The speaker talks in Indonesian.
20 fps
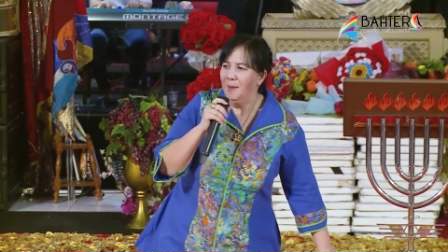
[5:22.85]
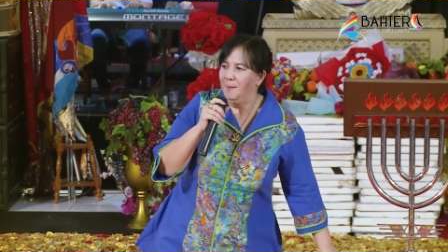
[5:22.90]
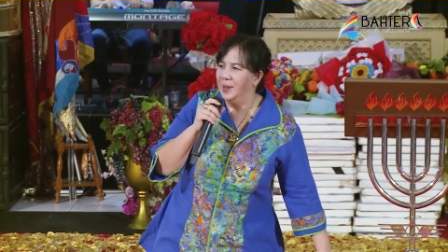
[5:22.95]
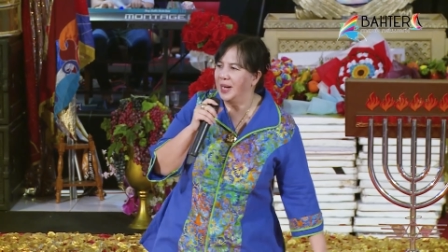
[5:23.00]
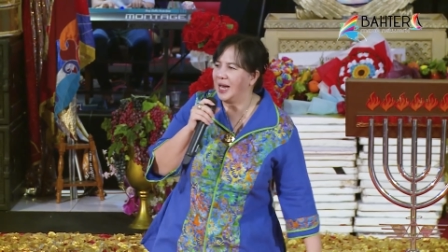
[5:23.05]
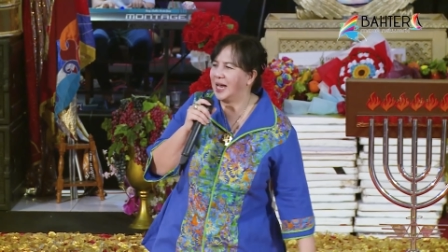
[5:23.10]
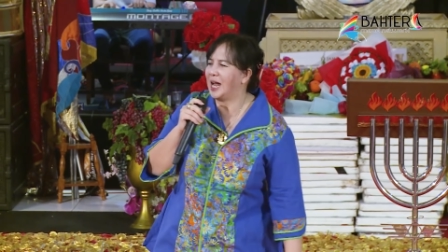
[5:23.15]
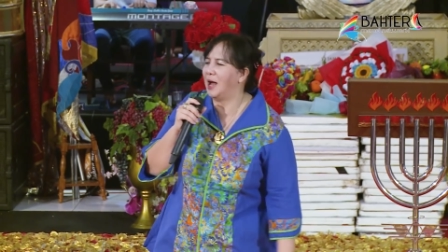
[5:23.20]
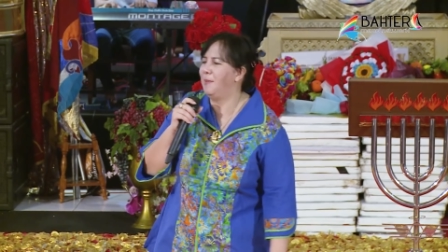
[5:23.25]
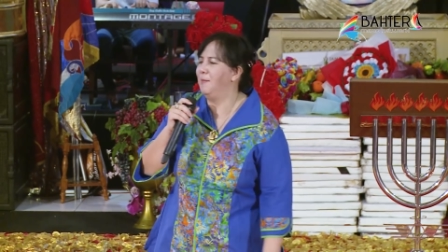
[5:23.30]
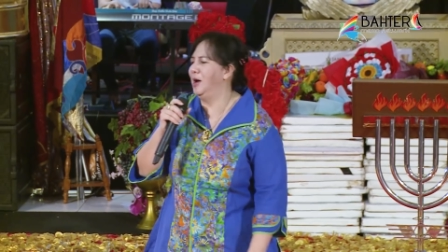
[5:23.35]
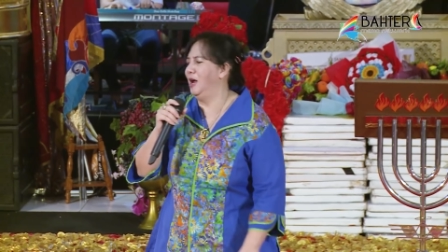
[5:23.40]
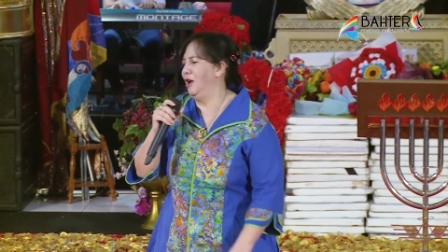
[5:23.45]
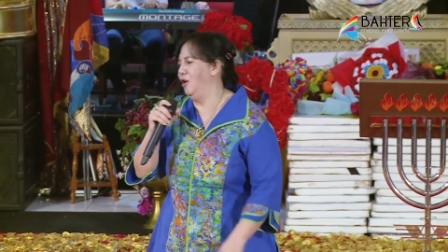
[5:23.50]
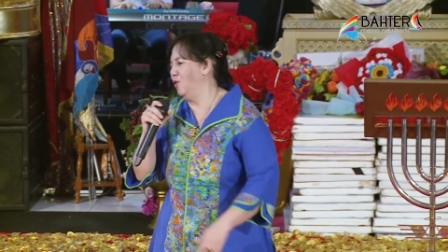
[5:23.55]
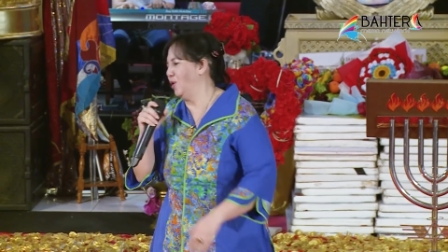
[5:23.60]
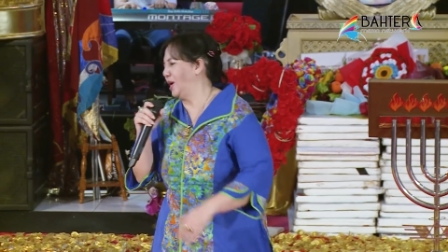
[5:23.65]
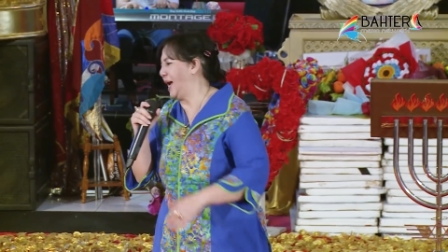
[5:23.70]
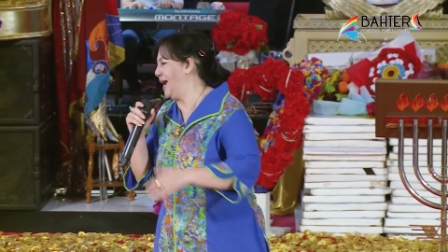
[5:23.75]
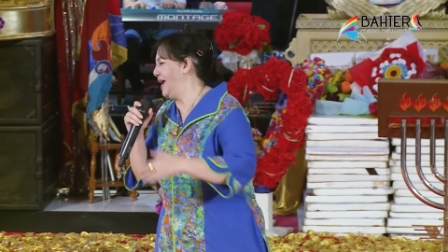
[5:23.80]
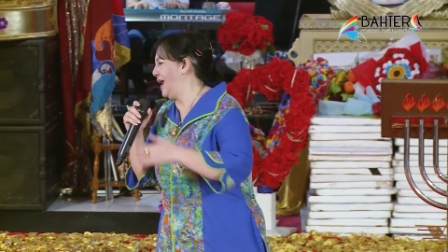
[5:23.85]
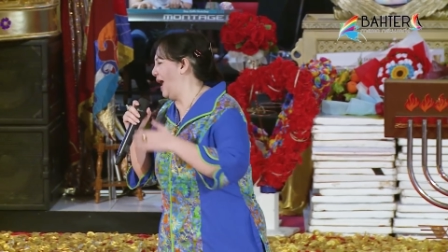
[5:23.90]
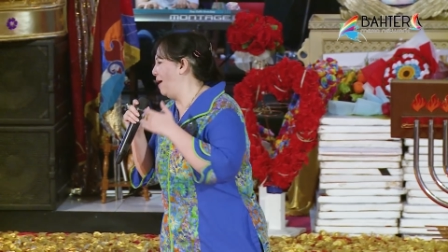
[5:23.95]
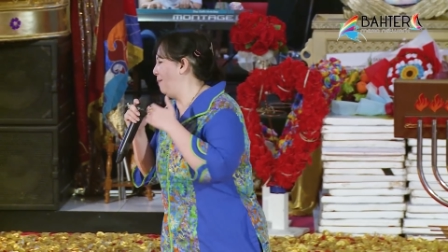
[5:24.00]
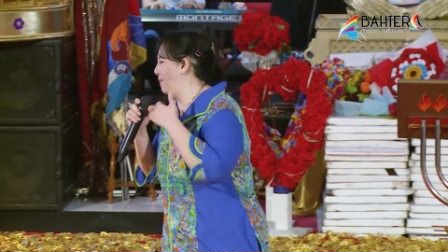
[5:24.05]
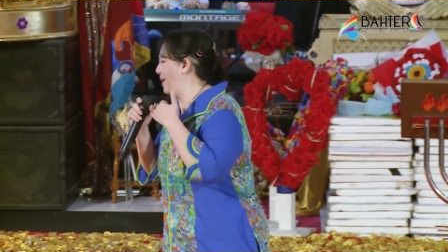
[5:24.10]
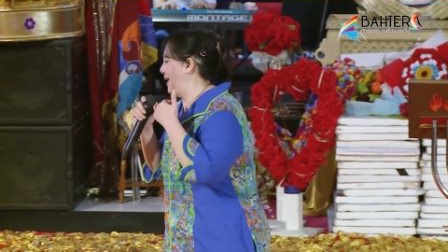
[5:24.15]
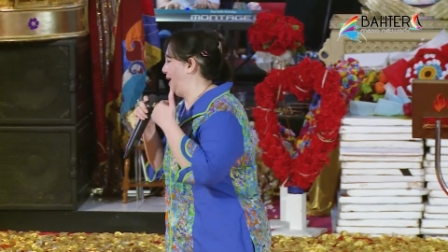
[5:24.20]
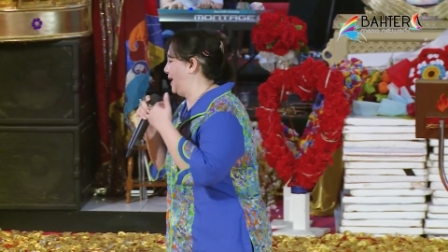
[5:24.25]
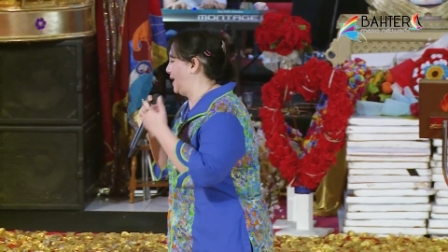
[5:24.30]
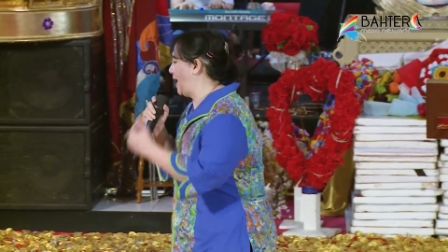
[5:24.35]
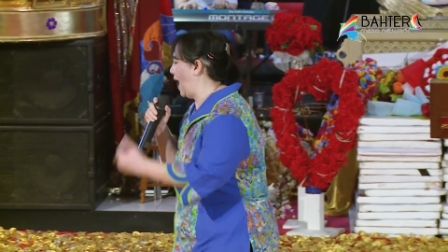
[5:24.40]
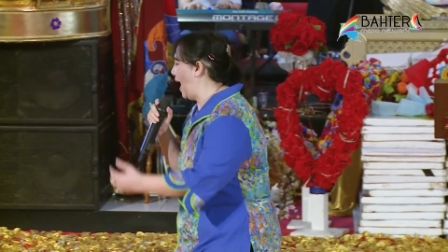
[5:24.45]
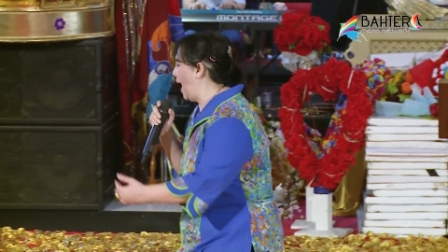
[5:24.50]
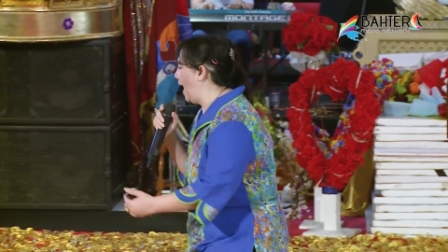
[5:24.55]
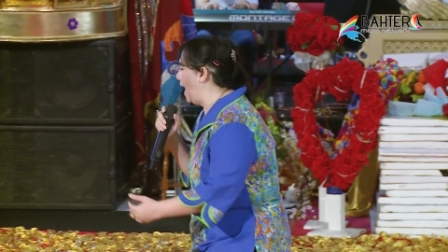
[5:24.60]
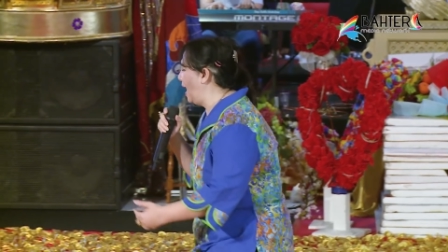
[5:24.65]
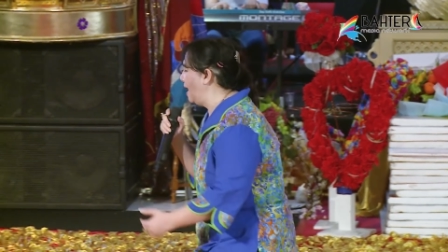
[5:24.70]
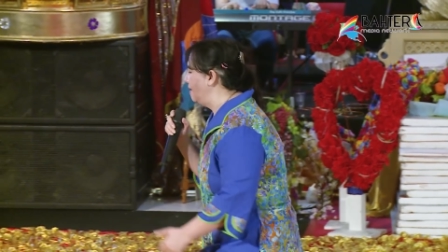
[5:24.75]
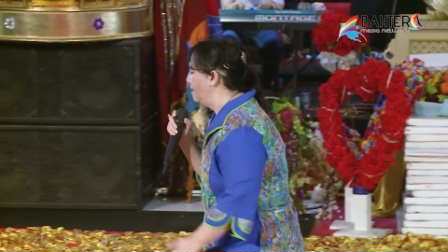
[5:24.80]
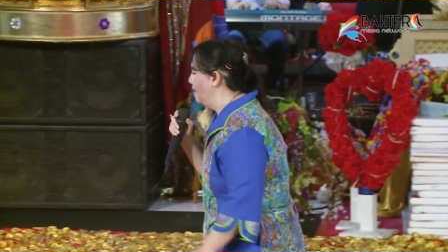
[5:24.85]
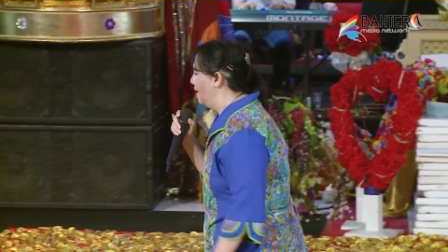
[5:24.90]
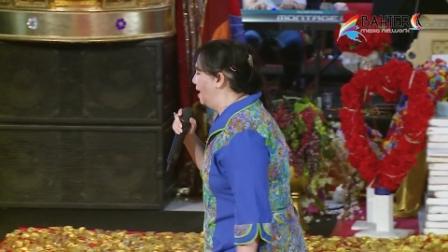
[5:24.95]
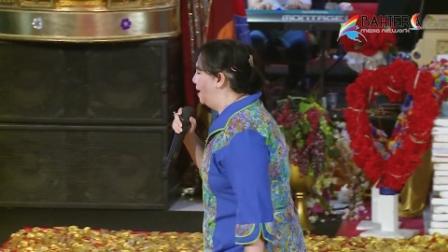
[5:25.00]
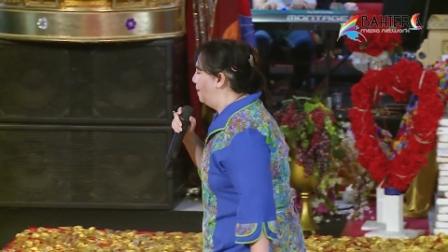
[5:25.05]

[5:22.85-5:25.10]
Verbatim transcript: Mereka mengeluhkan Amerika,